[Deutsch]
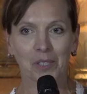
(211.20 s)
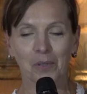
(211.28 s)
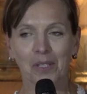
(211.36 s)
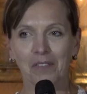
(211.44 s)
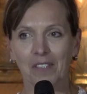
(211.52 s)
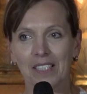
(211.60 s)
in
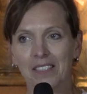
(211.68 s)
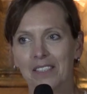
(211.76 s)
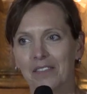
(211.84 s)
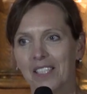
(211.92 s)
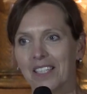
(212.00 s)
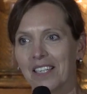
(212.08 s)
einer
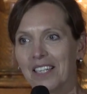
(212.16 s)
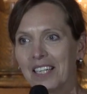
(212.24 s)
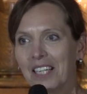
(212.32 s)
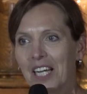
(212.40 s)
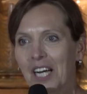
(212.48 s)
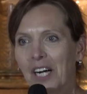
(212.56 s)

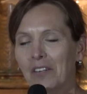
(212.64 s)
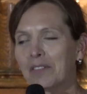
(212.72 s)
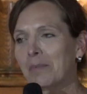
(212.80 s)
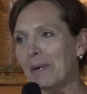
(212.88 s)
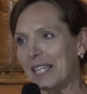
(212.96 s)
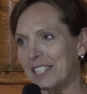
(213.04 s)
komplexen Welt
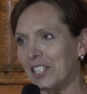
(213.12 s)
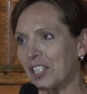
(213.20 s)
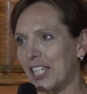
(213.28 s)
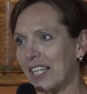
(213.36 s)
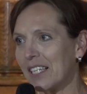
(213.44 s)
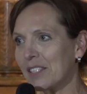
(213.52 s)

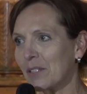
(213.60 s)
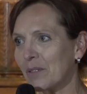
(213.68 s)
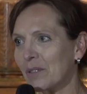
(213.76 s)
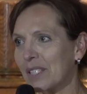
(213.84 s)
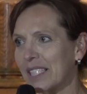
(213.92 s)
mehr denn je